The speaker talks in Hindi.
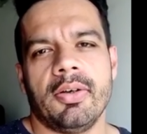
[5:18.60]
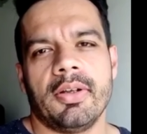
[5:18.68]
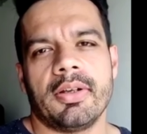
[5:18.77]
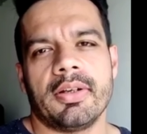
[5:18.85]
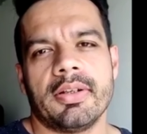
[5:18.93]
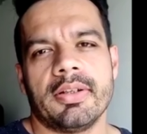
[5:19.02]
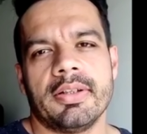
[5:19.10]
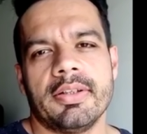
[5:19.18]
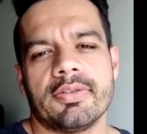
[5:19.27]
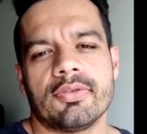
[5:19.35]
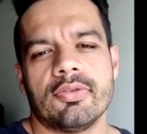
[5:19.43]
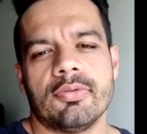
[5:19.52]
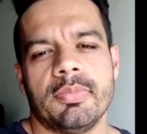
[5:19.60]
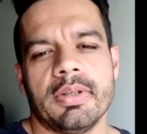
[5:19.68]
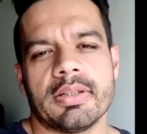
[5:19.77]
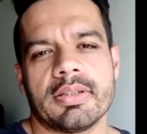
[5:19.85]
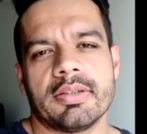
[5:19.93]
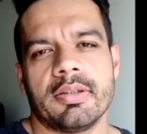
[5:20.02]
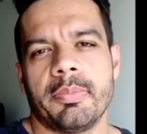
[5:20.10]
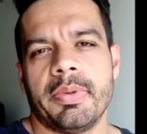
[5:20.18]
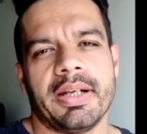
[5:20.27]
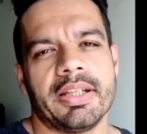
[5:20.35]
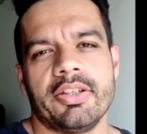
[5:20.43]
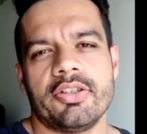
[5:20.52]
और इसको बस
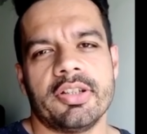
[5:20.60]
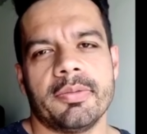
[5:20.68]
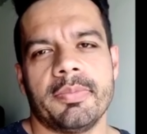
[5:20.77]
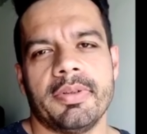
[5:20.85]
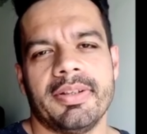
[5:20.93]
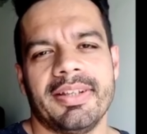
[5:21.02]
प्यार दीजिए